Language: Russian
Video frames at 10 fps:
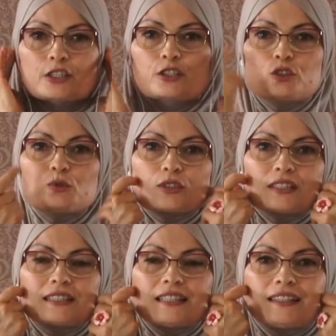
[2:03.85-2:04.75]
Не
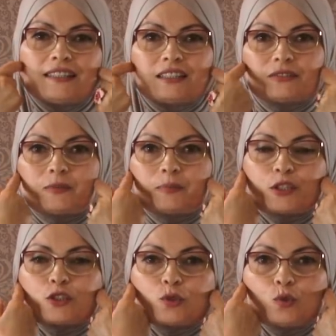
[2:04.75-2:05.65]
нужно для этого
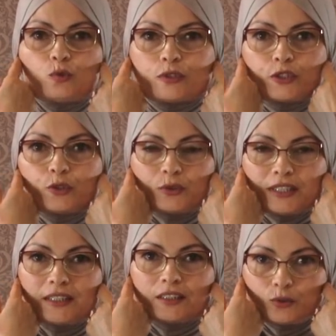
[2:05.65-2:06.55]
просовывать
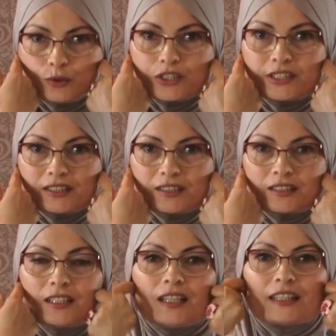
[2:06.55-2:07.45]
сюда
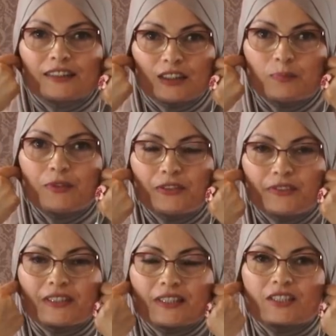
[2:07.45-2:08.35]
наушники,
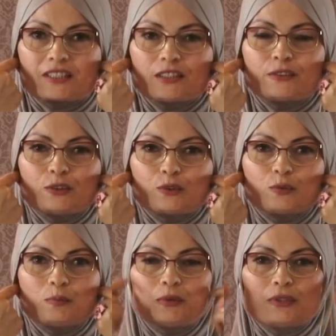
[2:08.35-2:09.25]
оттопыривать наш головной
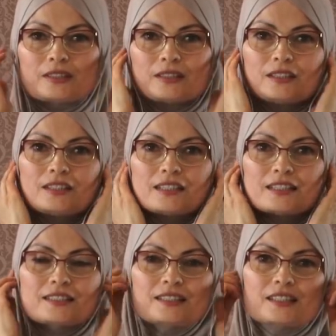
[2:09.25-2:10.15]
убор.
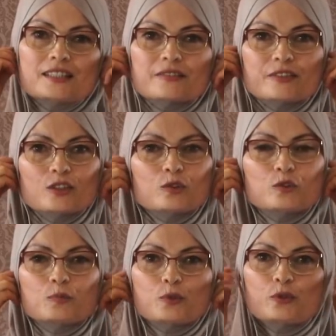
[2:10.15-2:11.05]
Одели сверху,
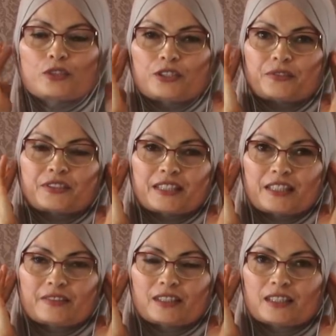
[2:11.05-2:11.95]
в прорези
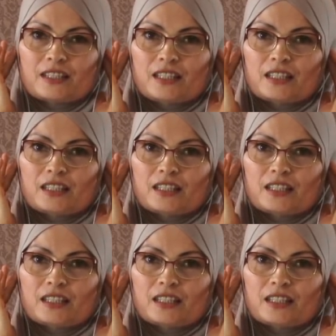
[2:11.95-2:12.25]
вставили.